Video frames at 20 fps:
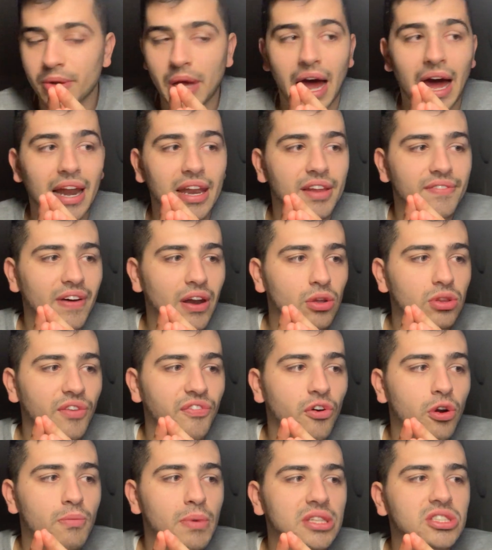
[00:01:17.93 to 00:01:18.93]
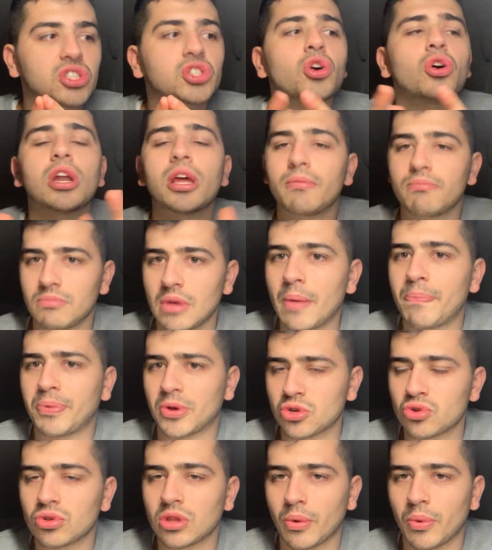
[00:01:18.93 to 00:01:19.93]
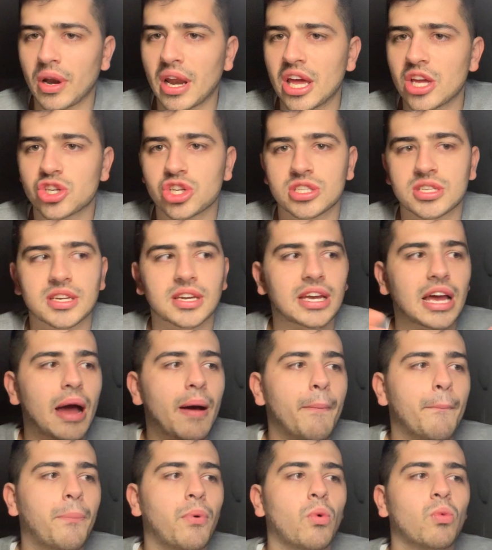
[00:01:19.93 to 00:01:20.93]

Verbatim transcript: A livello di formazione mi è piaciuta quella che è scesa in campo,